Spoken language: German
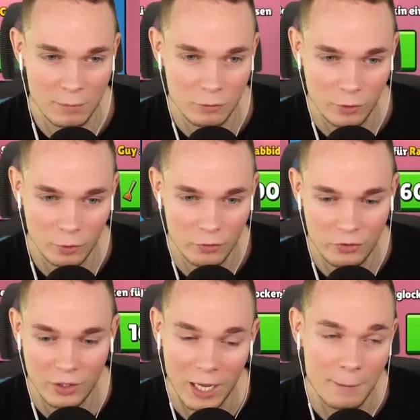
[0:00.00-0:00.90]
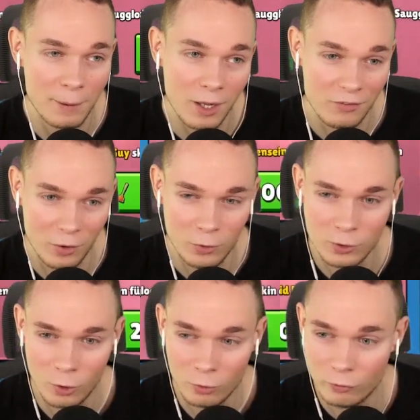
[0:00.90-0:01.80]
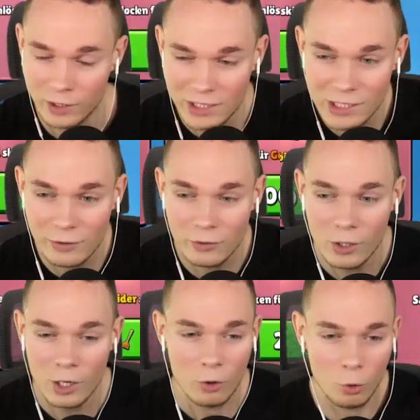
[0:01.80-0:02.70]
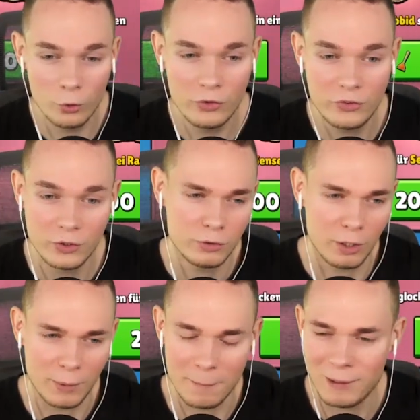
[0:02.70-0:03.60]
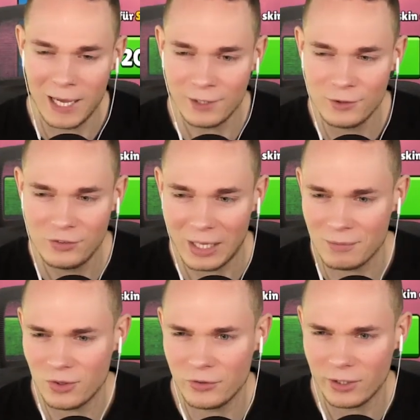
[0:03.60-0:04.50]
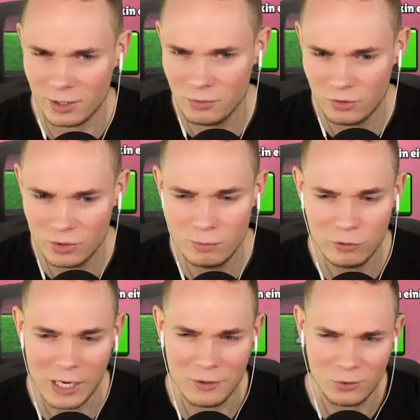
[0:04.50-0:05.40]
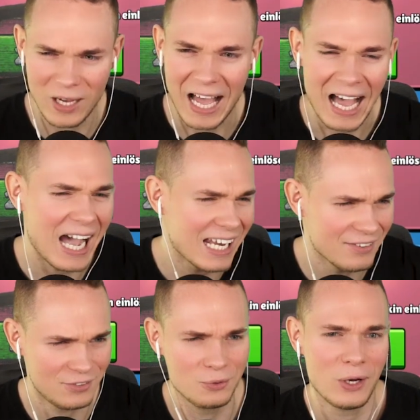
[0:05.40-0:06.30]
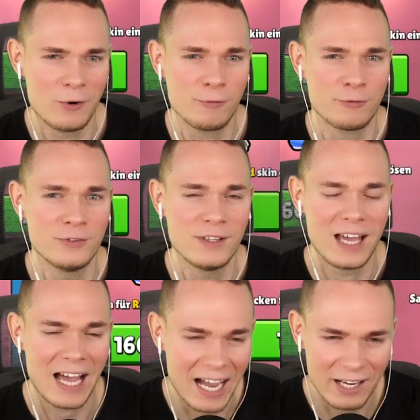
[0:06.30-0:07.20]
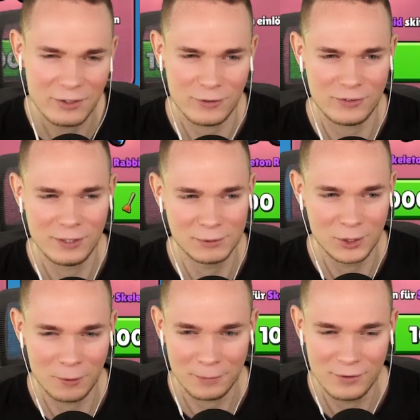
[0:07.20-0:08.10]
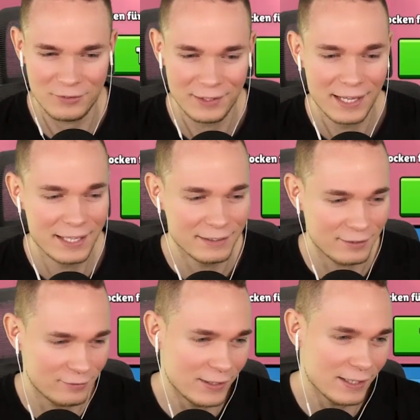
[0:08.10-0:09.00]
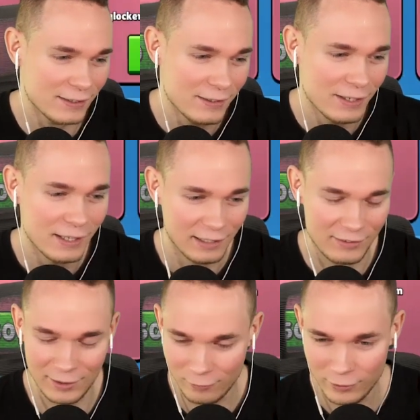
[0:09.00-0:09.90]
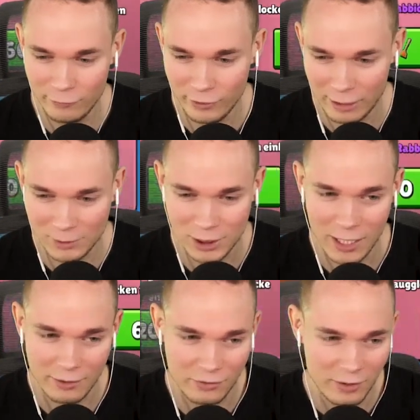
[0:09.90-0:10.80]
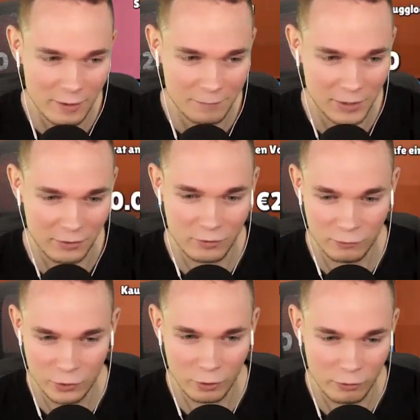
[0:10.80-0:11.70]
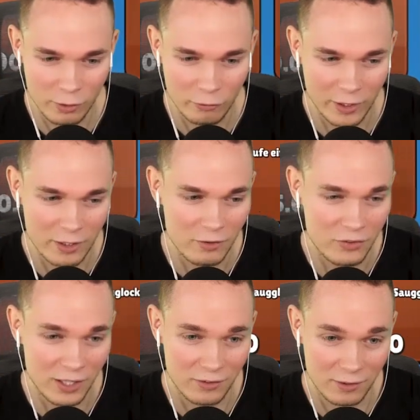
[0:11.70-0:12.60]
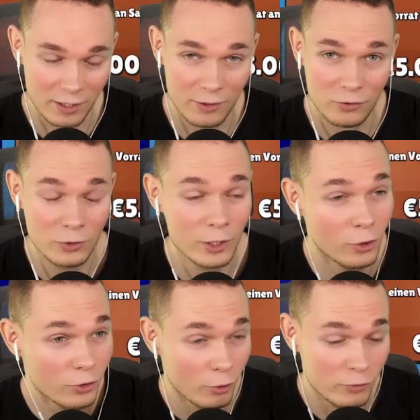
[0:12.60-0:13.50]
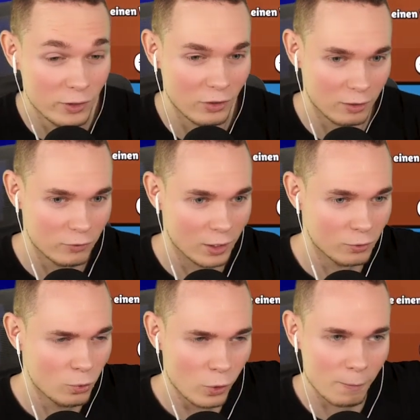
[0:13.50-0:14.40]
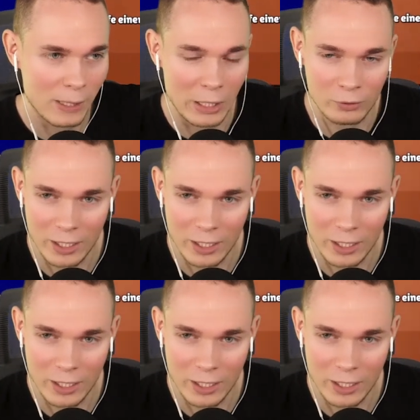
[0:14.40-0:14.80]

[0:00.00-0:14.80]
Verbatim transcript: damit wir uns ein paar Saugglocken verdienen und ja, mein Plan ist am Sonntag im Stream vielleicht sogar alles zu kaufen. Alles, was hier im Shop ist. Deswegen seid auf jeden Fall am Start. Das wird auf jeden Fall sehr, sehr nice. Und ihr könnt auch, wie gesagt, wieder Google Play